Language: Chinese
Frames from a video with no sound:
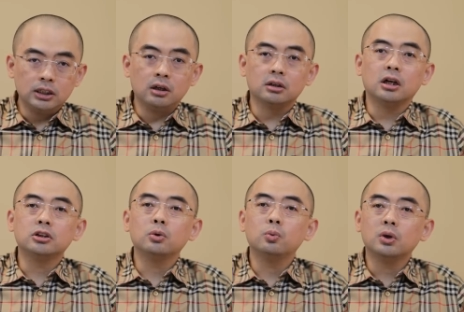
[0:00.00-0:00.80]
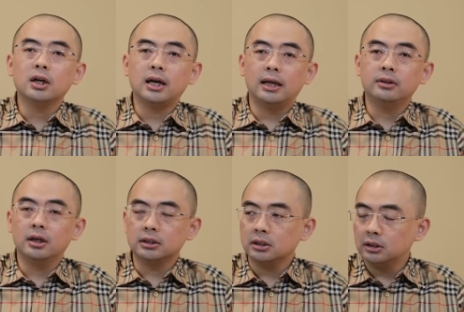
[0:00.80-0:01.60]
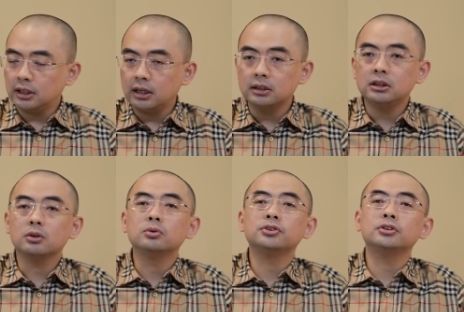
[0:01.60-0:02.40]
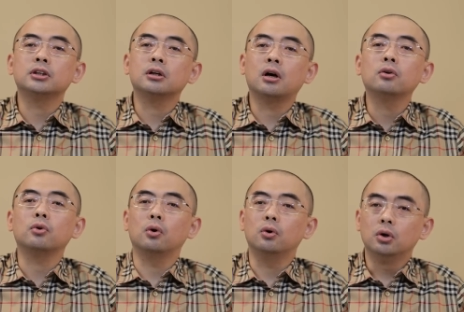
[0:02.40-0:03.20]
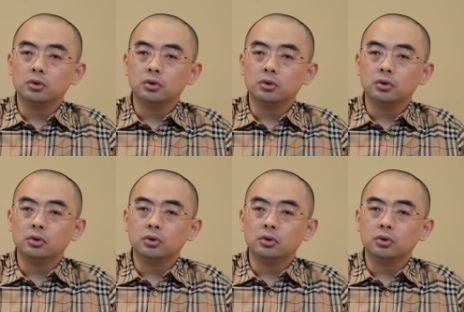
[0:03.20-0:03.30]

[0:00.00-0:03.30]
介绍了当时乌克兰的一个天然气公司的一个老总，